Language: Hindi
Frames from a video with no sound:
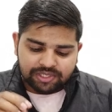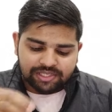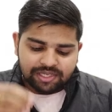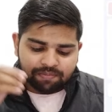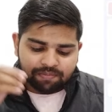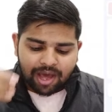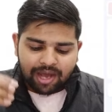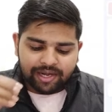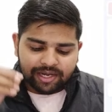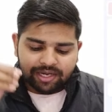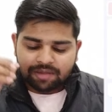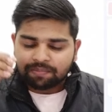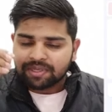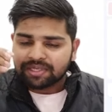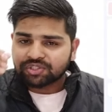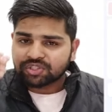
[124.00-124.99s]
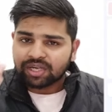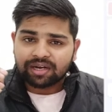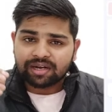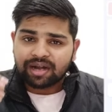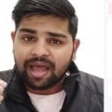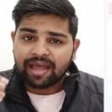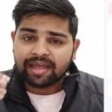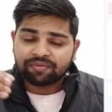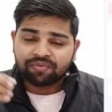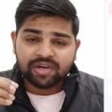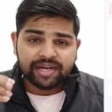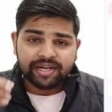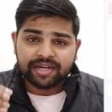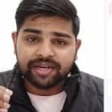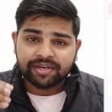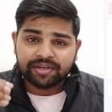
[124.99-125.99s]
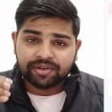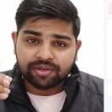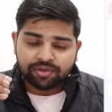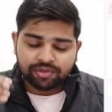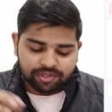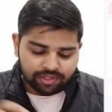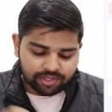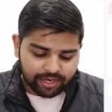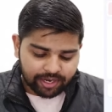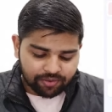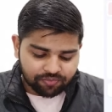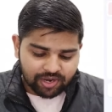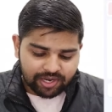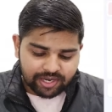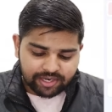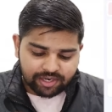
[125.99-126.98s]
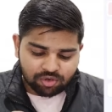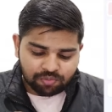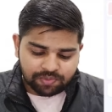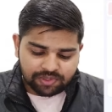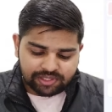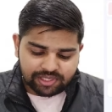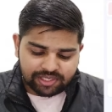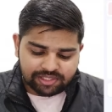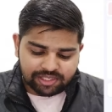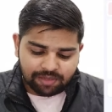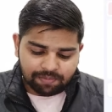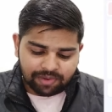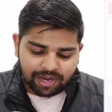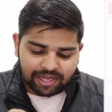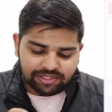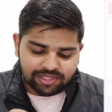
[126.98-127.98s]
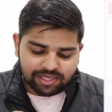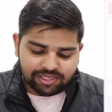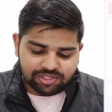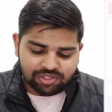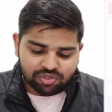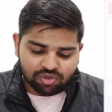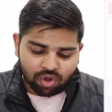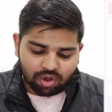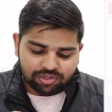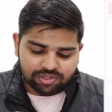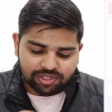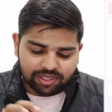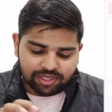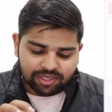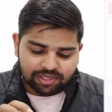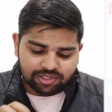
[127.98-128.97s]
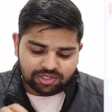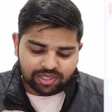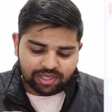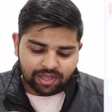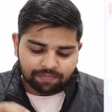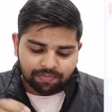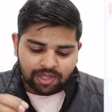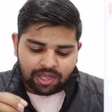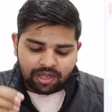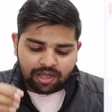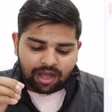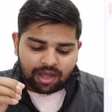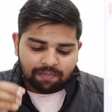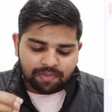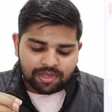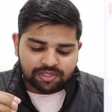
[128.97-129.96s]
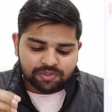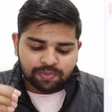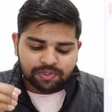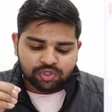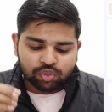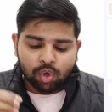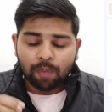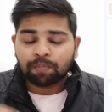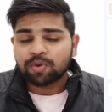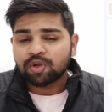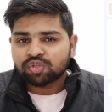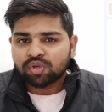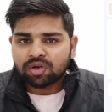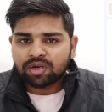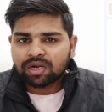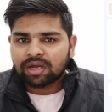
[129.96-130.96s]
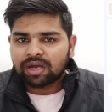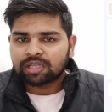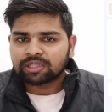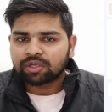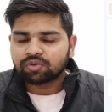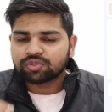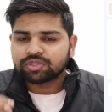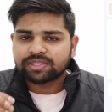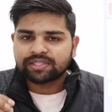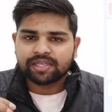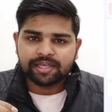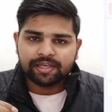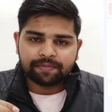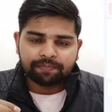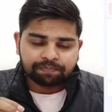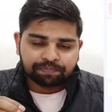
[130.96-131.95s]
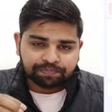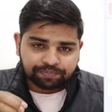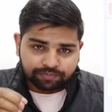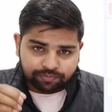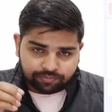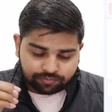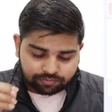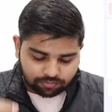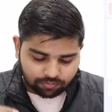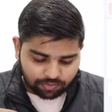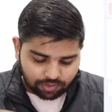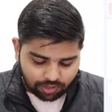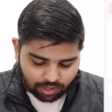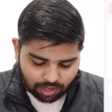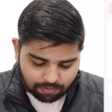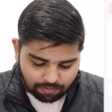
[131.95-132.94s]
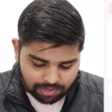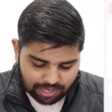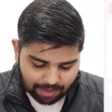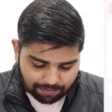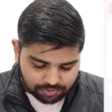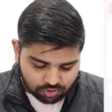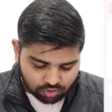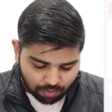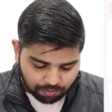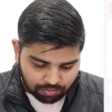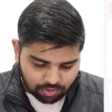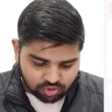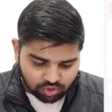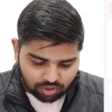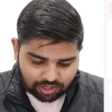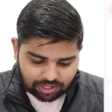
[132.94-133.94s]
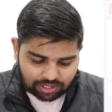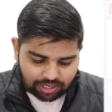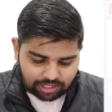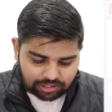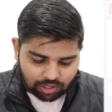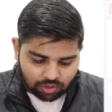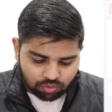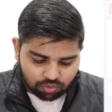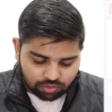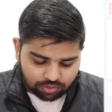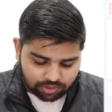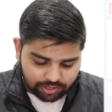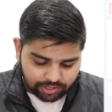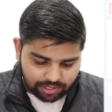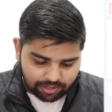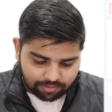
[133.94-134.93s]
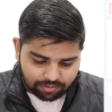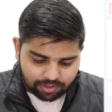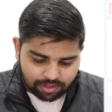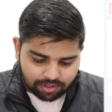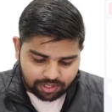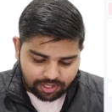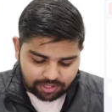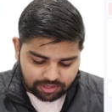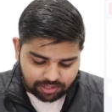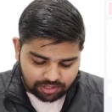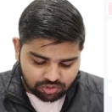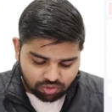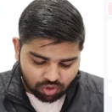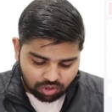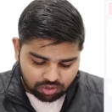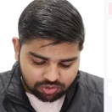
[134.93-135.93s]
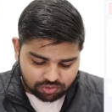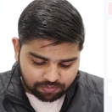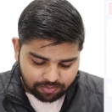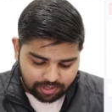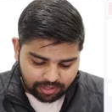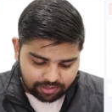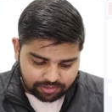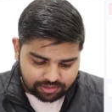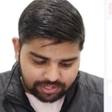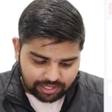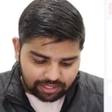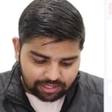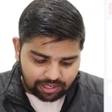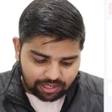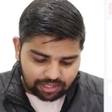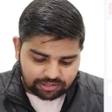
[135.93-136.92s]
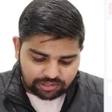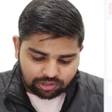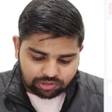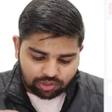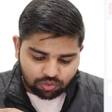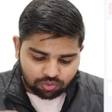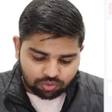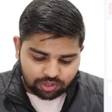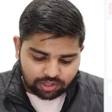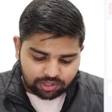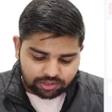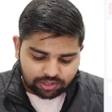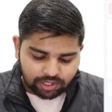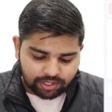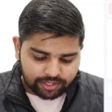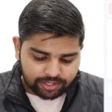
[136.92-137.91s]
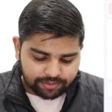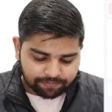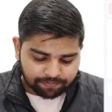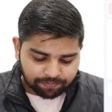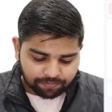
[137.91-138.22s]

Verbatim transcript: जैसे मार्केट अभी चल रहा है वन एटी ए वन एटी रुपीज़ की इसकी प्राइस है इस स्टॉक्स की ठीक है अब मैं इस पर स्टॉप लॉस ऑर्डर लगाता हूँ जैसे कि अब मैं यहाँ पे स्टॉप लॉस ऑर्डर लगाता हूँ ठीक है कितने स्टॉक्स में सेल करना चाहता हूँ थर्टी